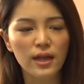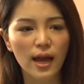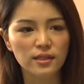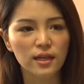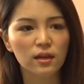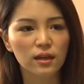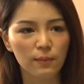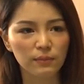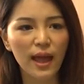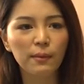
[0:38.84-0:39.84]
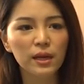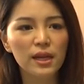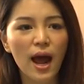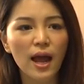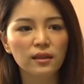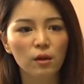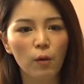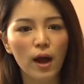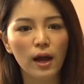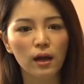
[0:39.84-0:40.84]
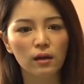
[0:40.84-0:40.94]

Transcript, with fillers: อยากจะเก็บแต้มให้ได้ แต่ว่า